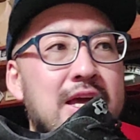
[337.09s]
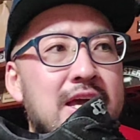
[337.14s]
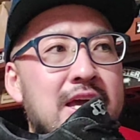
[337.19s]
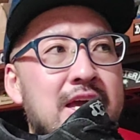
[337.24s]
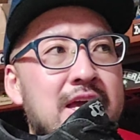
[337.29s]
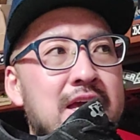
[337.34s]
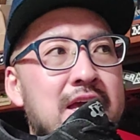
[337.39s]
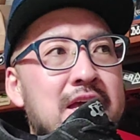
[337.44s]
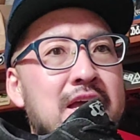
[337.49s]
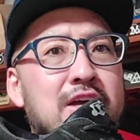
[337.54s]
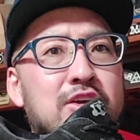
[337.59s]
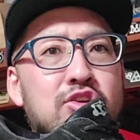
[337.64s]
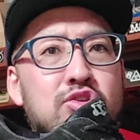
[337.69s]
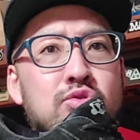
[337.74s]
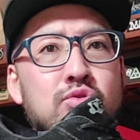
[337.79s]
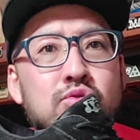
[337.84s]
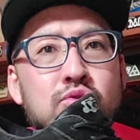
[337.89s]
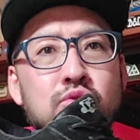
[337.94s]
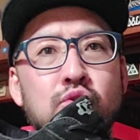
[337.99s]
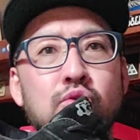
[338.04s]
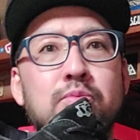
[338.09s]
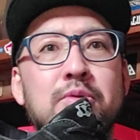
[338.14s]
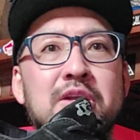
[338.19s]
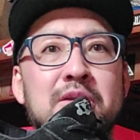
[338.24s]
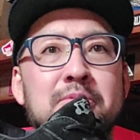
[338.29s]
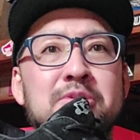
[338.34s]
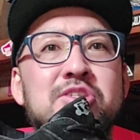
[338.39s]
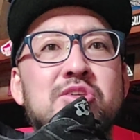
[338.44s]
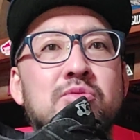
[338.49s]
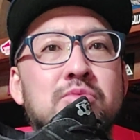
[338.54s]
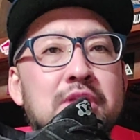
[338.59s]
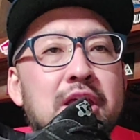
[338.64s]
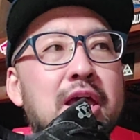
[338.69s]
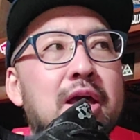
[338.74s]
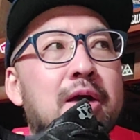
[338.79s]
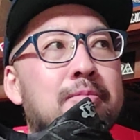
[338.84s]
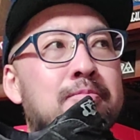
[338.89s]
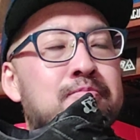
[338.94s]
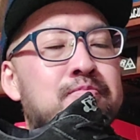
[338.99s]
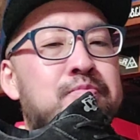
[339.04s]
えー、野球のグローブありますよ
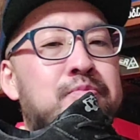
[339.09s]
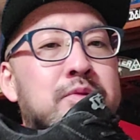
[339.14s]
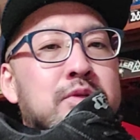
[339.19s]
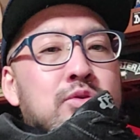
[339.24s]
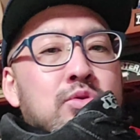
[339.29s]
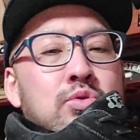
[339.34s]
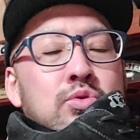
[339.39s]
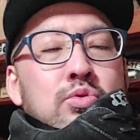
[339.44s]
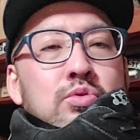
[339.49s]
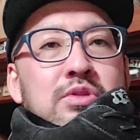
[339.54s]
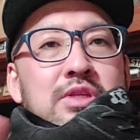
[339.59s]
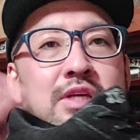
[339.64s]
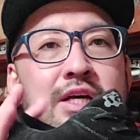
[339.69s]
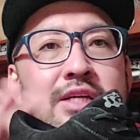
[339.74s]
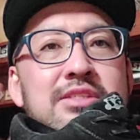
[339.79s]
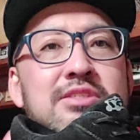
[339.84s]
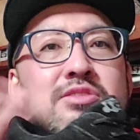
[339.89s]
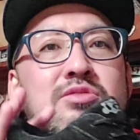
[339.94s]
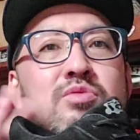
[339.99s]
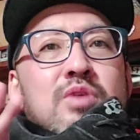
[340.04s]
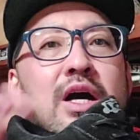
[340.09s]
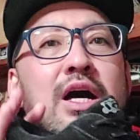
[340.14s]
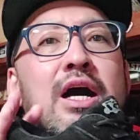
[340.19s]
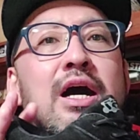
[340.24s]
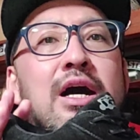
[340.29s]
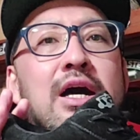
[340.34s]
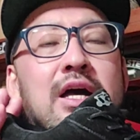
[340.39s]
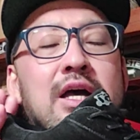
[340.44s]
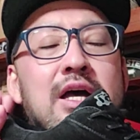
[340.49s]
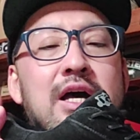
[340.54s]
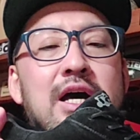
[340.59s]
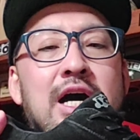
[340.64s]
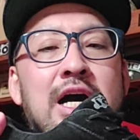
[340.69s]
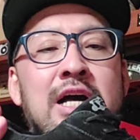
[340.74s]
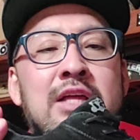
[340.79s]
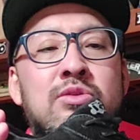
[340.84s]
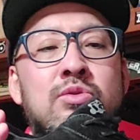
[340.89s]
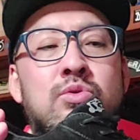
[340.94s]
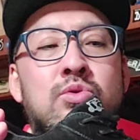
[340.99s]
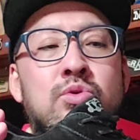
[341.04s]
ね。うん、このタスは、
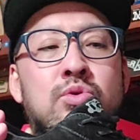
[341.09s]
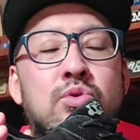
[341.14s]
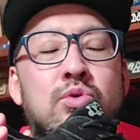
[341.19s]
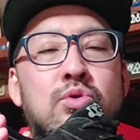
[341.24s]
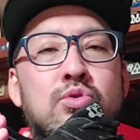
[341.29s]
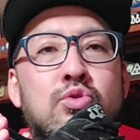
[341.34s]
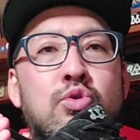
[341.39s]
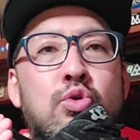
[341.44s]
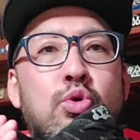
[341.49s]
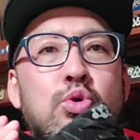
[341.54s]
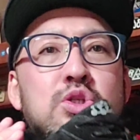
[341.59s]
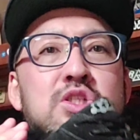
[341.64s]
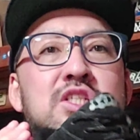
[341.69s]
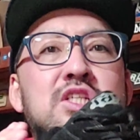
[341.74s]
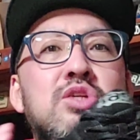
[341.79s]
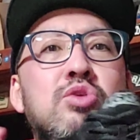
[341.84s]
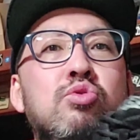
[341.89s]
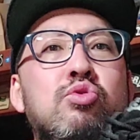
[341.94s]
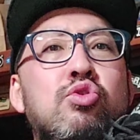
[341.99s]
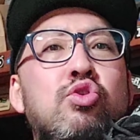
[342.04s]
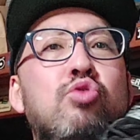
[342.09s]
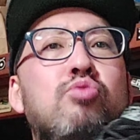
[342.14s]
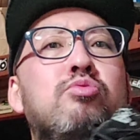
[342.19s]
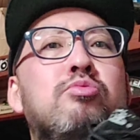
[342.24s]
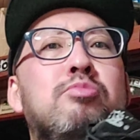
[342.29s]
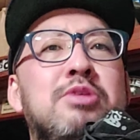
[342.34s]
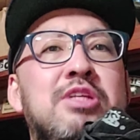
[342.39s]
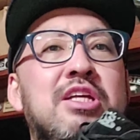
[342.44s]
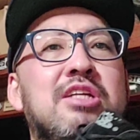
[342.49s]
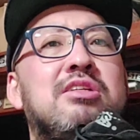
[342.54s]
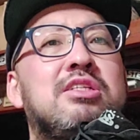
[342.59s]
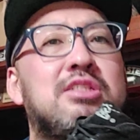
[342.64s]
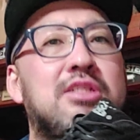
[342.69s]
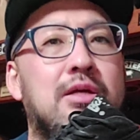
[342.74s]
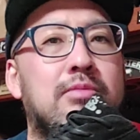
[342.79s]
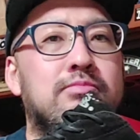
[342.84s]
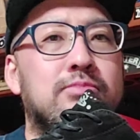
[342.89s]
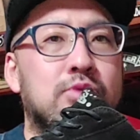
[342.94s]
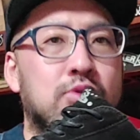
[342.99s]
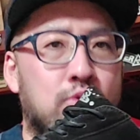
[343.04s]
あのー、公式のグローブみたいでし
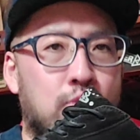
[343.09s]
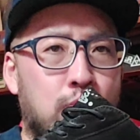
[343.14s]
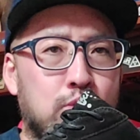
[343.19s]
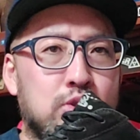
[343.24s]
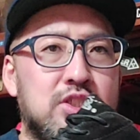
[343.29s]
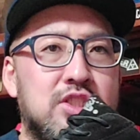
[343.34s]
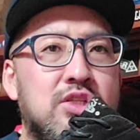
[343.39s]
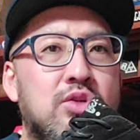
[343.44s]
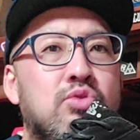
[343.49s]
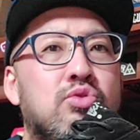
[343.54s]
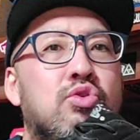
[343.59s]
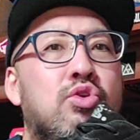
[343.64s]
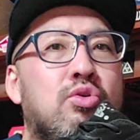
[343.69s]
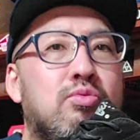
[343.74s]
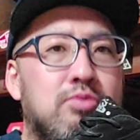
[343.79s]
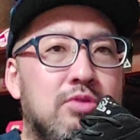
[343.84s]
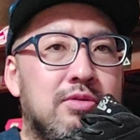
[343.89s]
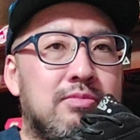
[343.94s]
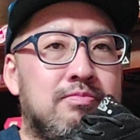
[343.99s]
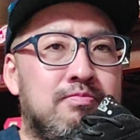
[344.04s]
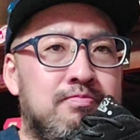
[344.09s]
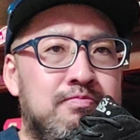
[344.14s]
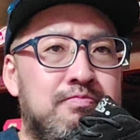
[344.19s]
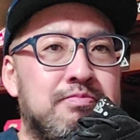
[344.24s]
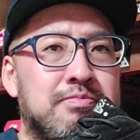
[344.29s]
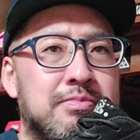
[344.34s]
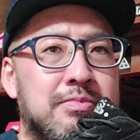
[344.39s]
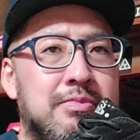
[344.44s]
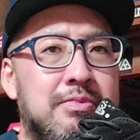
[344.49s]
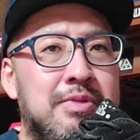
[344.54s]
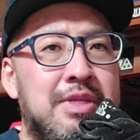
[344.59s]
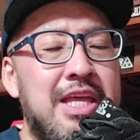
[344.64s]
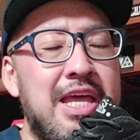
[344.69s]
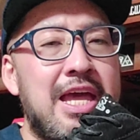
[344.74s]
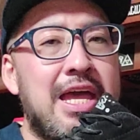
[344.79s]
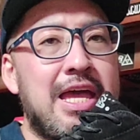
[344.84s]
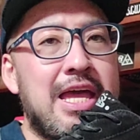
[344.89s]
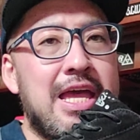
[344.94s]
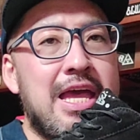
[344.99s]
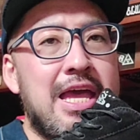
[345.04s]
た。公式のグローブ。うん、
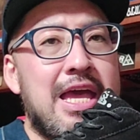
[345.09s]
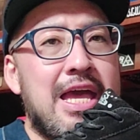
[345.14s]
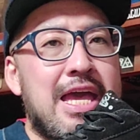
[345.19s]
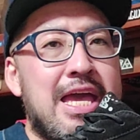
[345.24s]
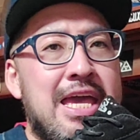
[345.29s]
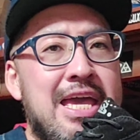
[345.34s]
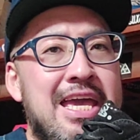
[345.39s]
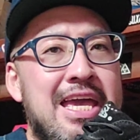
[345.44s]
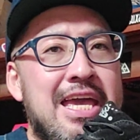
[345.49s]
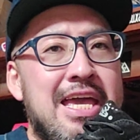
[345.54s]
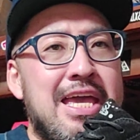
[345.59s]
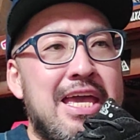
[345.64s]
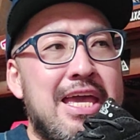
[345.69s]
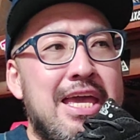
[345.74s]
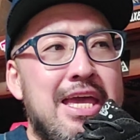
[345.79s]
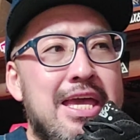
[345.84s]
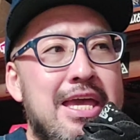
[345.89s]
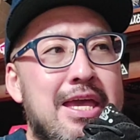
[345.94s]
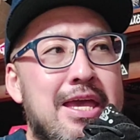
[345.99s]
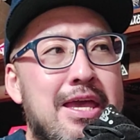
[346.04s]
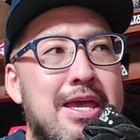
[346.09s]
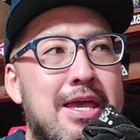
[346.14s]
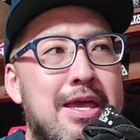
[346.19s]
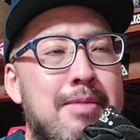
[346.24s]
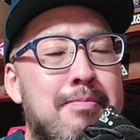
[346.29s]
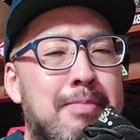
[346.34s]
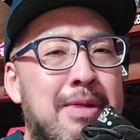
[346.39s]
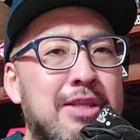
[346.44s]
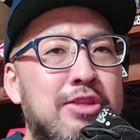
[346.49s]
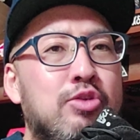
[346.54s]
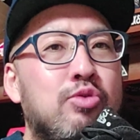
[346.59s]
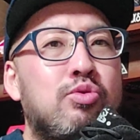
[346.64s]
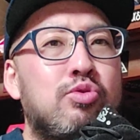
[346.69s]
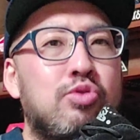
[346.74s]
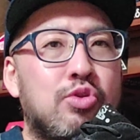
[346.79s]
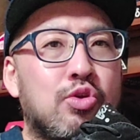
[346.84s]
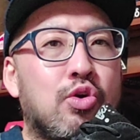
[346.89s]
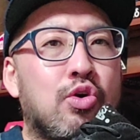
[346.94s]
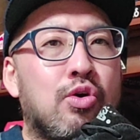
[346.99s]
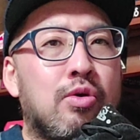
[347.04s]
で、えー、
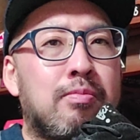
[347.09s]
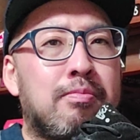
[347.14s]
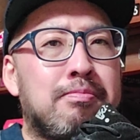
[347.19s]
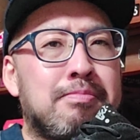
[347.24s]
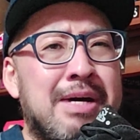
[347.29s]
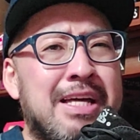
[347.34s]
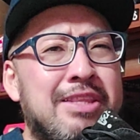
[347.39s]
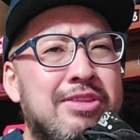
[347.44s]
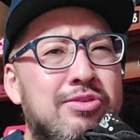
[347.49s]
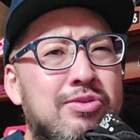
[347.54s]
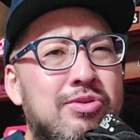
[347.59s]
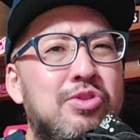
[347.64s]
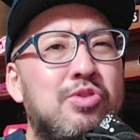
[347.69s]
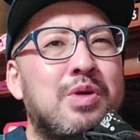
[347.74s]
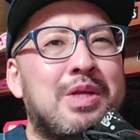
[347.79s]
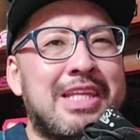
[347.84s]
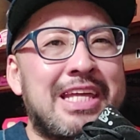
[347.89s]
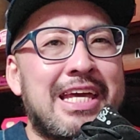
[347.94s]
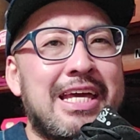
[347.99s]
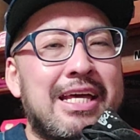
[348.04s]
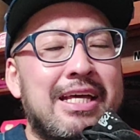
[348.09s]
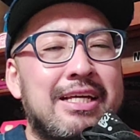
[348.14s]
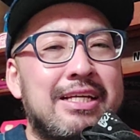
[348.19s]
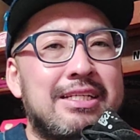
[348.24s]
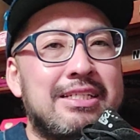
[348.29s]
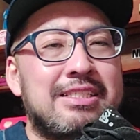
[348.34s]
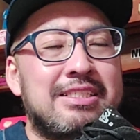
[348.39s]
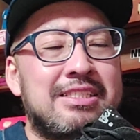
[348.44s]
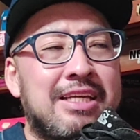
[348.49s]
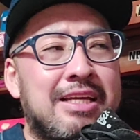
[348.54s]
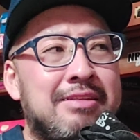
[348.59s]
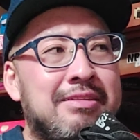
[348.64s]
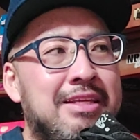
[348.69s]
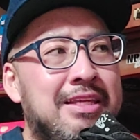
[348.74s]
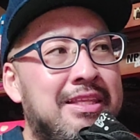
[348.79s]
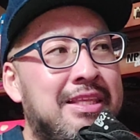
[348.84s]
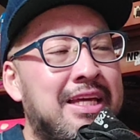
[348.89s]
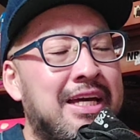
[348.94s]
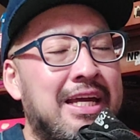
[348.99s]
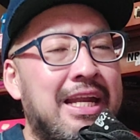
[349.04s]
マットフット。マットフットはね、残
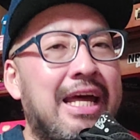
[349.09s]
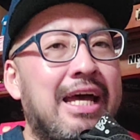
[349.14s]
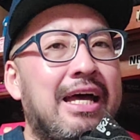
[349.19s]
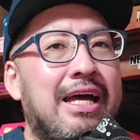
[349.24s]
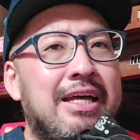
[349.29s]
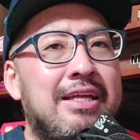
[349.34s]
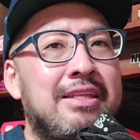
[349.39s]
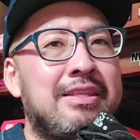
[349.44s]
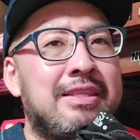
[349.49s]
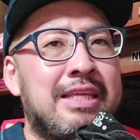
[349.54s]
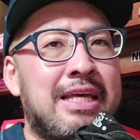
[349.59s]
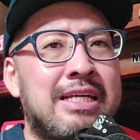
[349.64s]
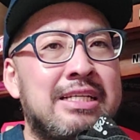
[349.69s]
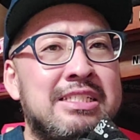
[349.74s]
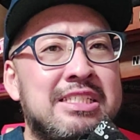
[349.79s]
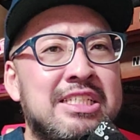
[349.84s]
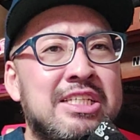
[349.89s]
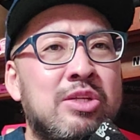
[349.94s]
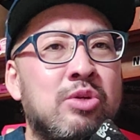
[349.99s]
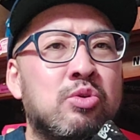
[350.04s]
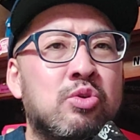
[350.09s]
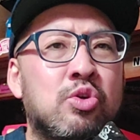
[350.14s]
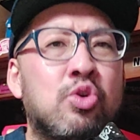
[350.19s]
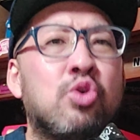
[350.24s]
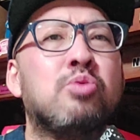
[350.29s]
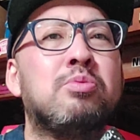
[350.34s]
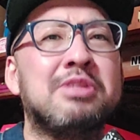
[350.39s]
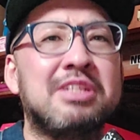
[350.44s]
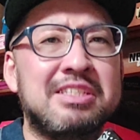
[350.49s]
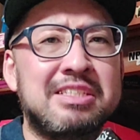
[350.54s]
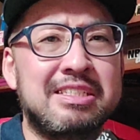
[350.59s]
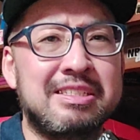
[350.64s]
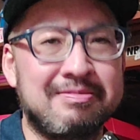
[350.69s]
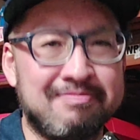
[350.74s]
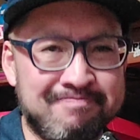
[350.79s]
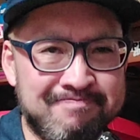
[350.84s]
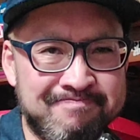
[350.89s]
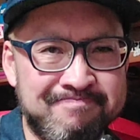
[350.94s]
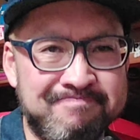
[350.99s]
念ながら軟式のグローブです。